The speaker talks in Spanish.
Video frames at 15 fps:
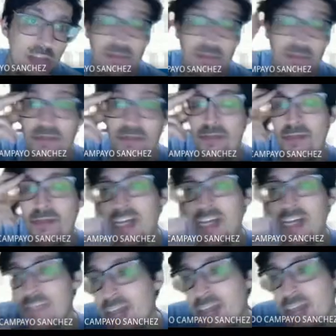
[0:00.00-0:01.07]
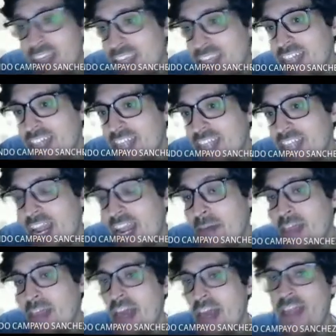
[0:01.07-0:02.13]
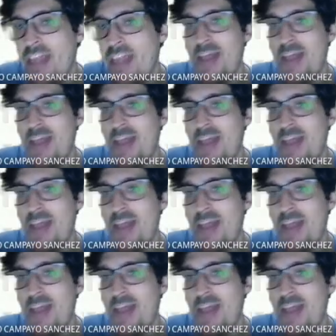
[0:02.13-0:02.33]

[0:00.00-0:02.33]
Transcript: más parecida será la media a la de la